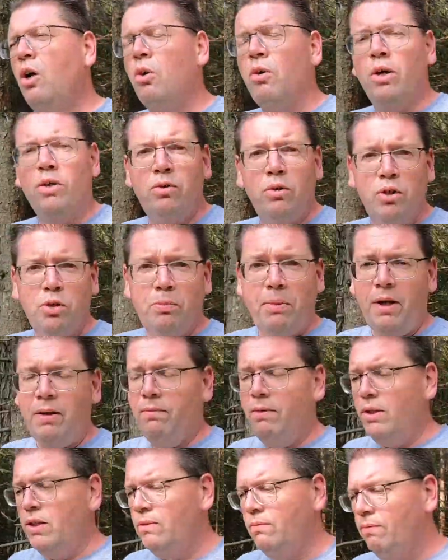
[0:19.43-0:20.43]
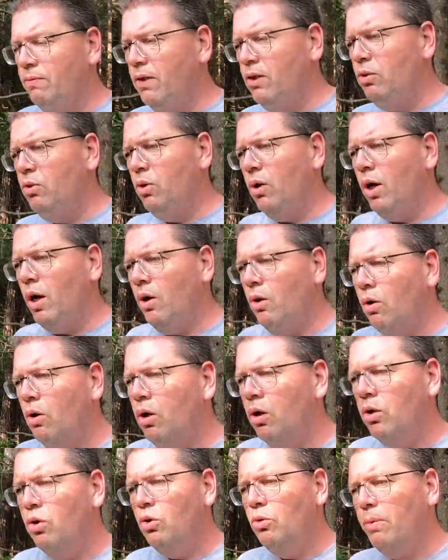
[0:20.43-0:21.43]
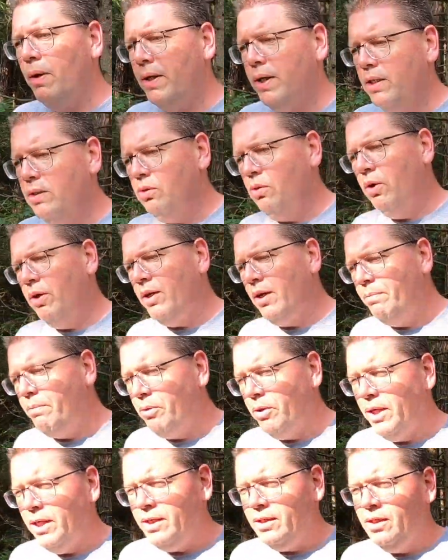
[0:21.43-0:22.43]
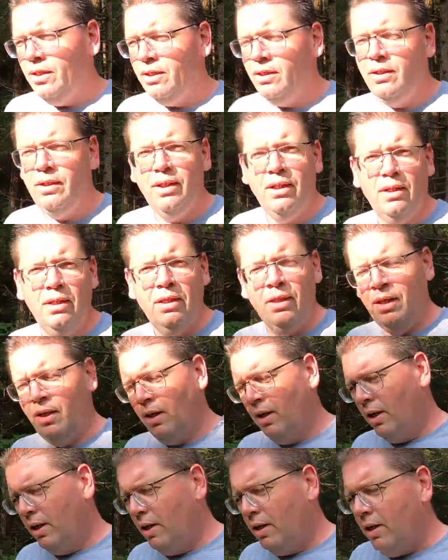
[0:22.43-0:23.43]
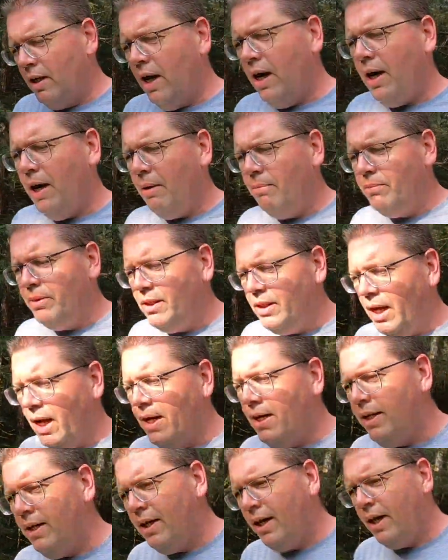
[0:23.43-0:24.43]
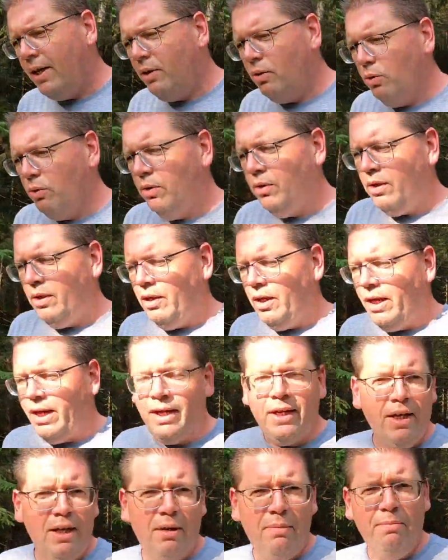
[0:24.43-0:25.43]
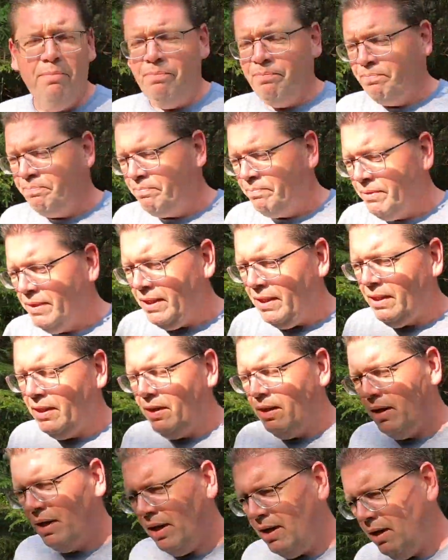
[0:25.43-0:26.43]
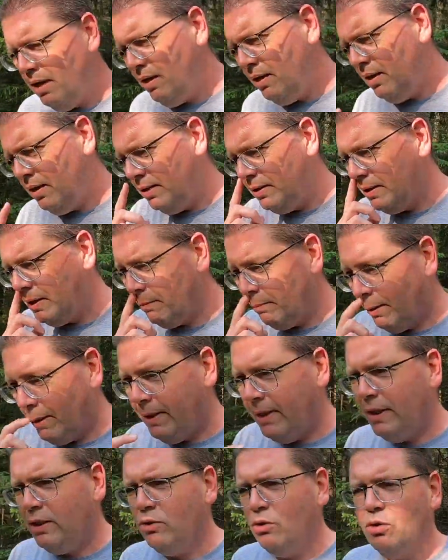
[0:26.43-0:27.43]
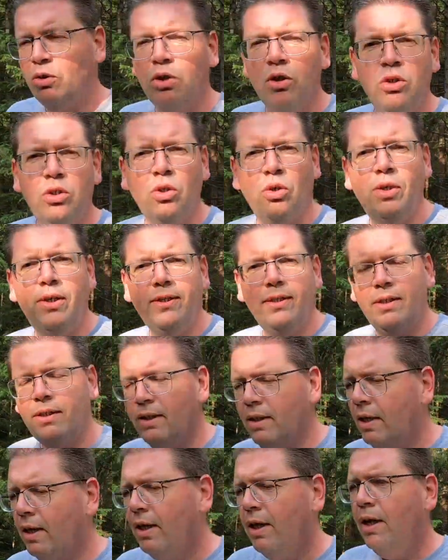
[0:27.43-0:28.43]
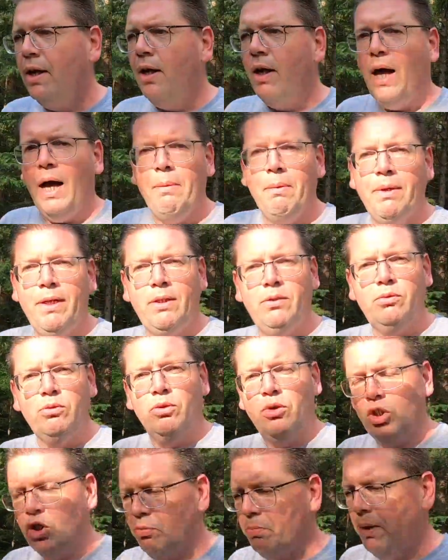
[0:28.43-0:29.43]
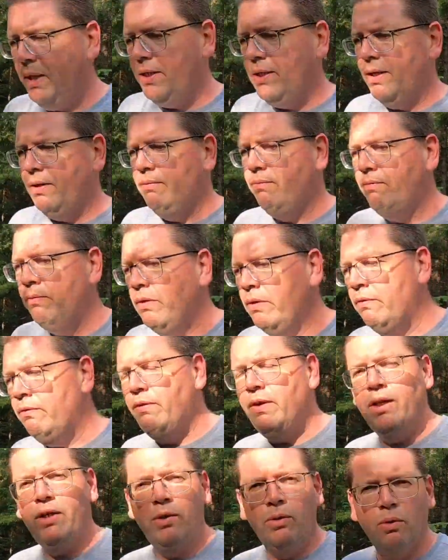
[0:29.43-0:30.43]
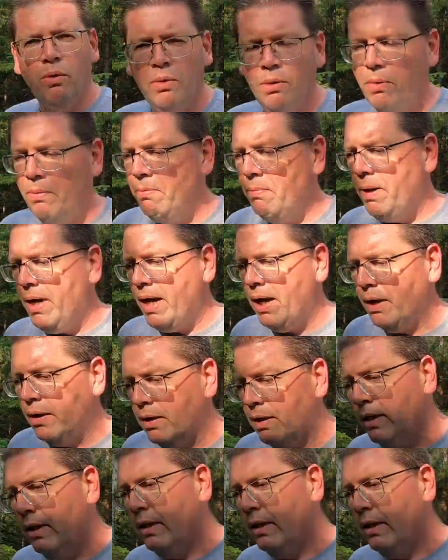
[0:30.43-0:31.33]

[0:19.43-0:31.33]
Und natürlich sprechen wir in diesem Video auch über das Ordnerprojekt, denn da haben sich einige Änderungen ergeben, die, ja, ich sag mal, nicht so toll sind, aber dazu später im Video mehr.